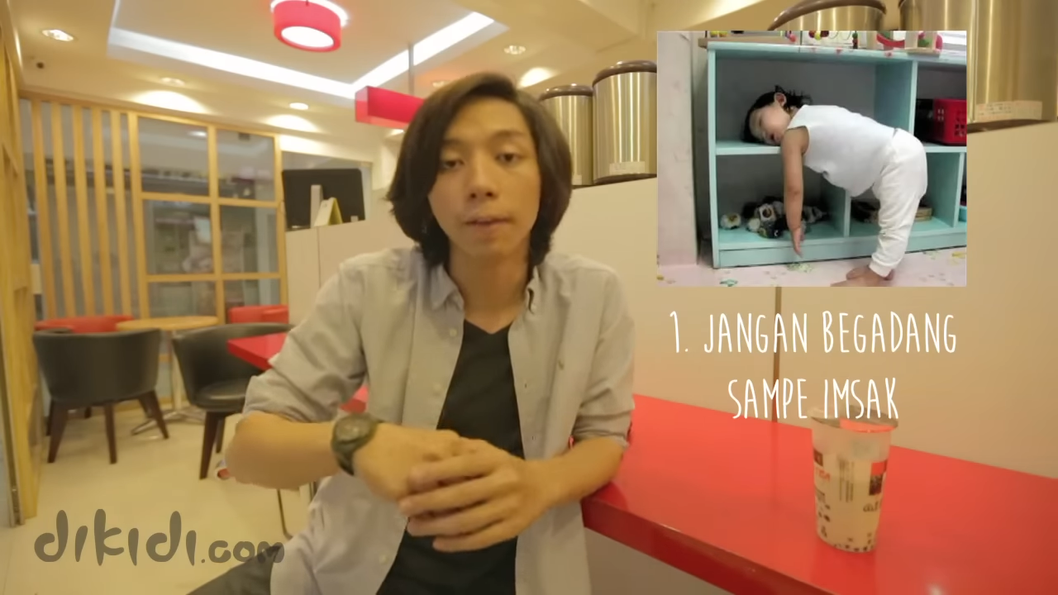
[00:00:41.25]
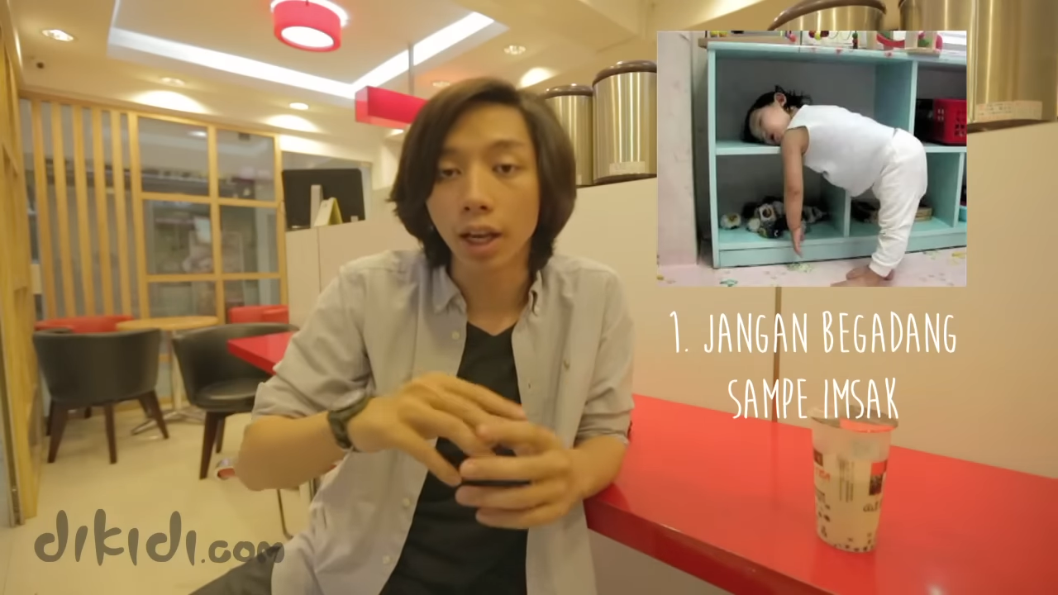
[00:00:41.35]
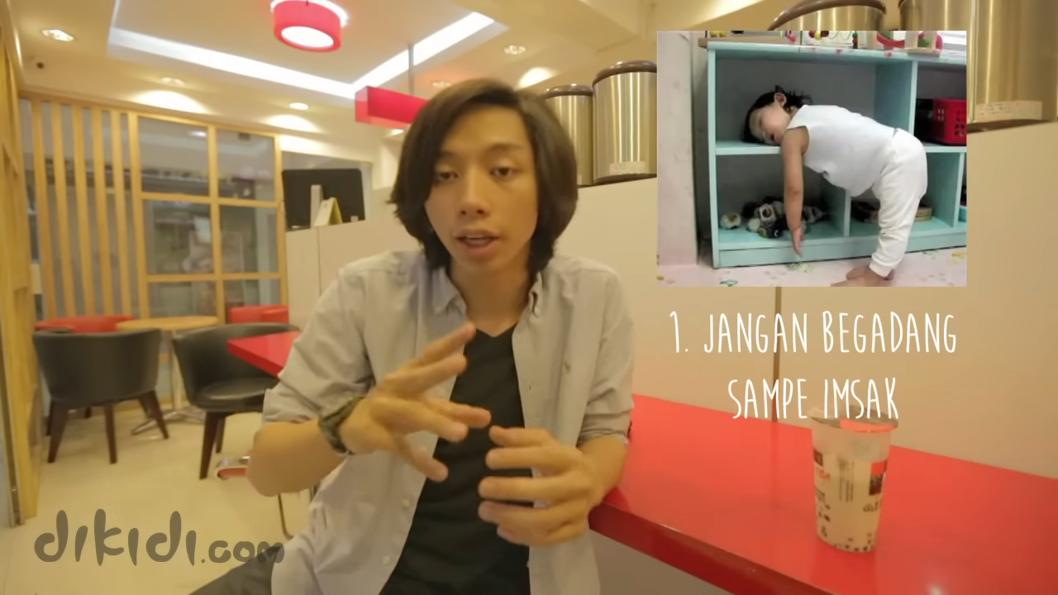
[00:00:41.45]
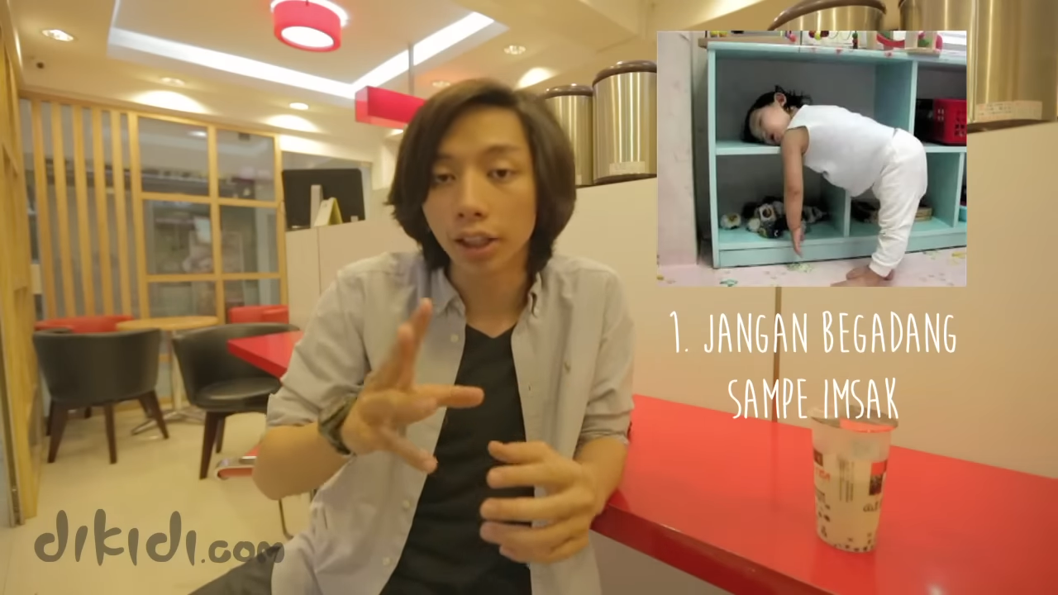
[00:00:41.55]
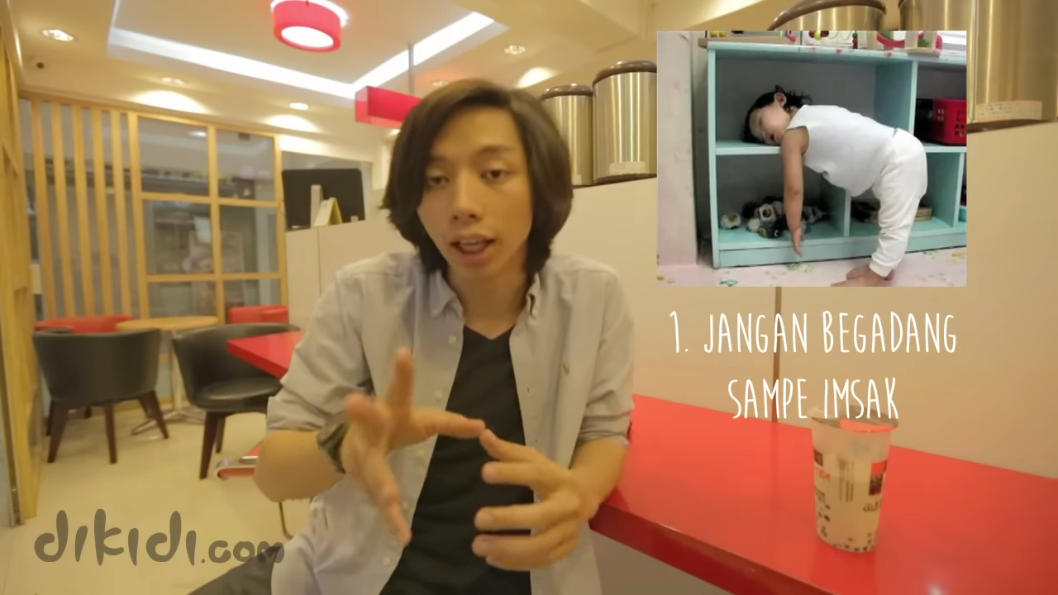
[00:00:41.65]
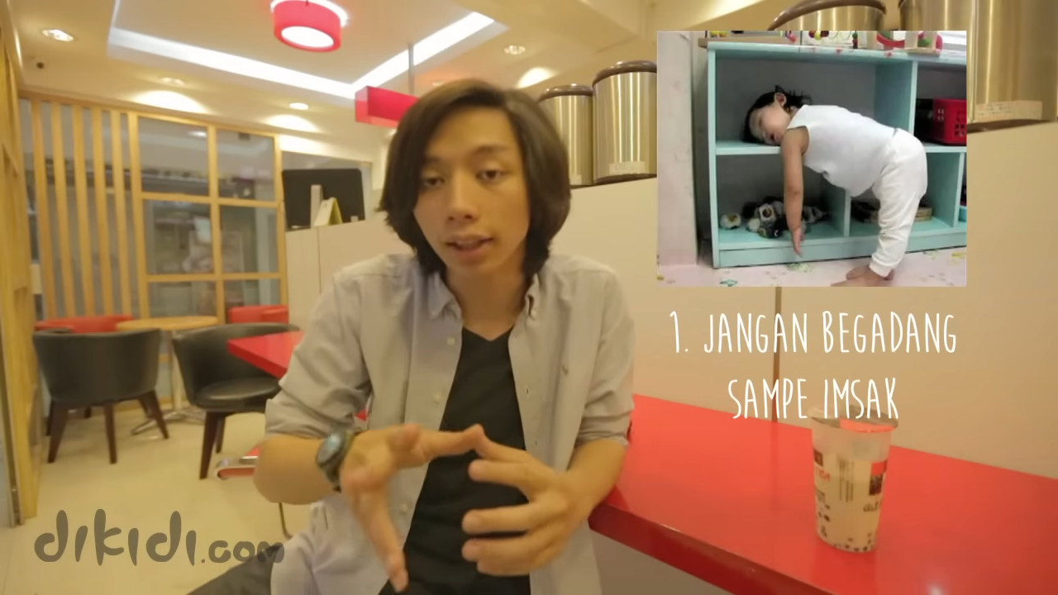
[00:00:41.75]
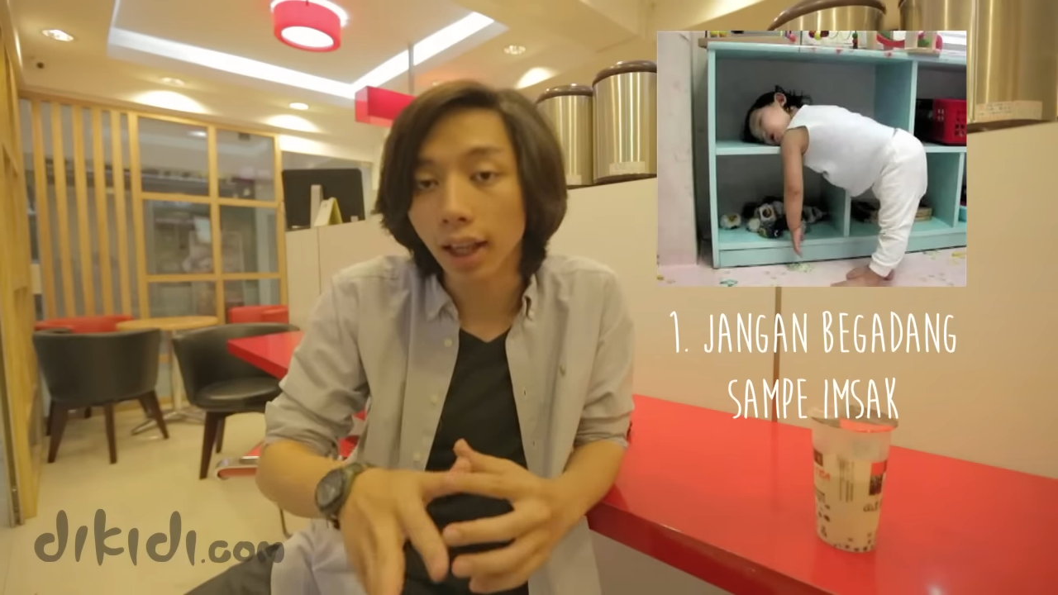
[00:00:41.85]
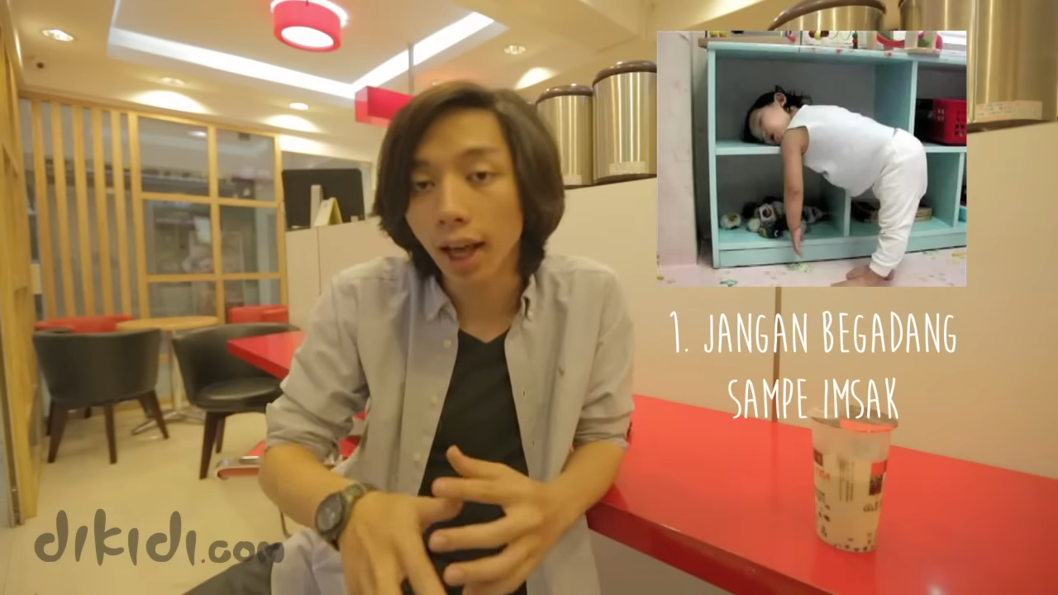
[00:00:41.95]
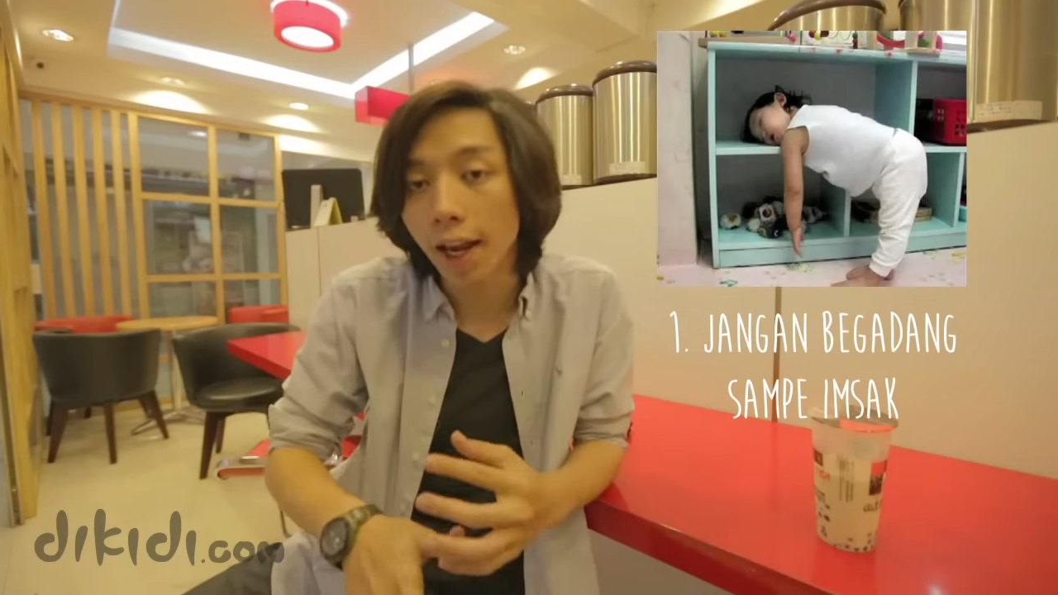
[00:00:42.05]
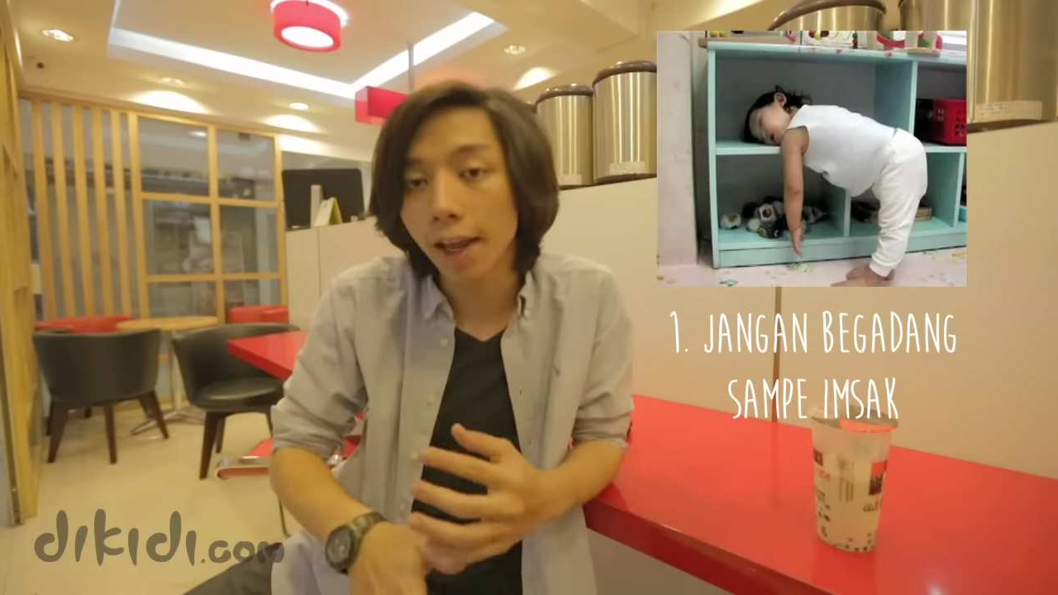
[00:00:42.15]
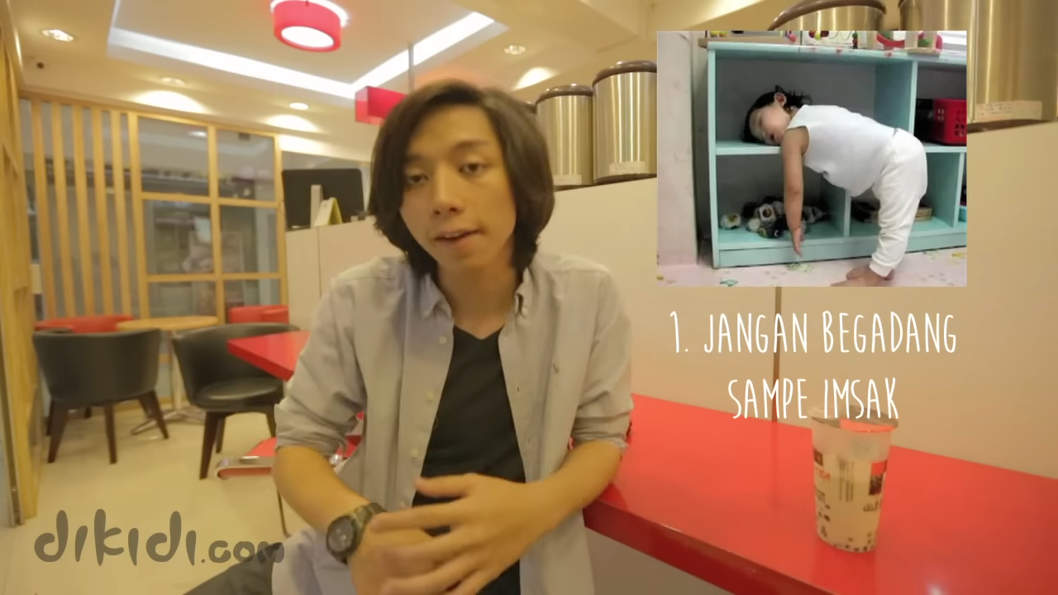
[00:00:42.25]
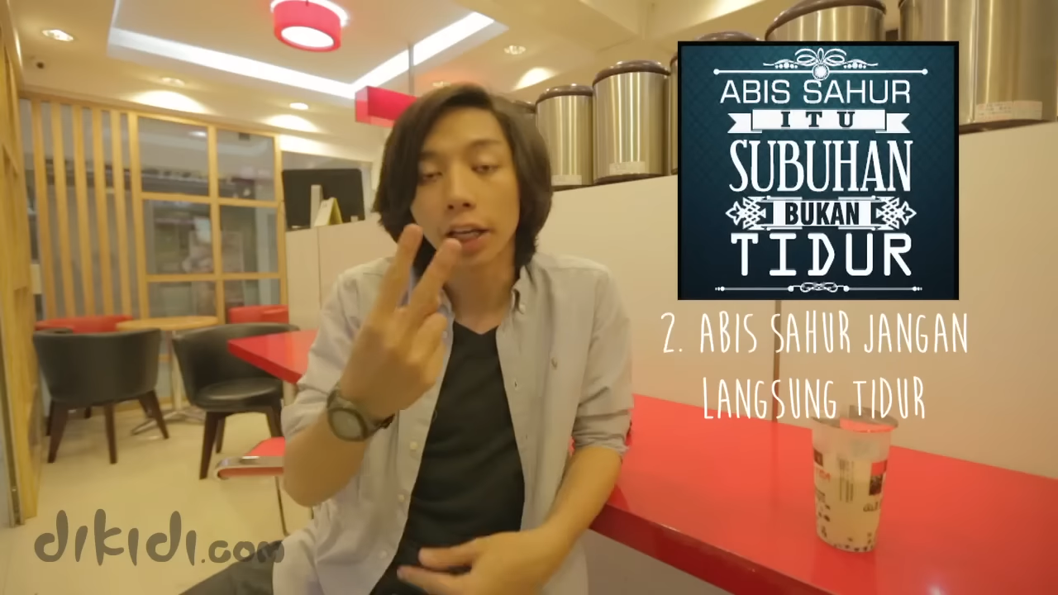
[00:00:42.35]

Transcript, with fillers: Jangan ditahan-tahan ya.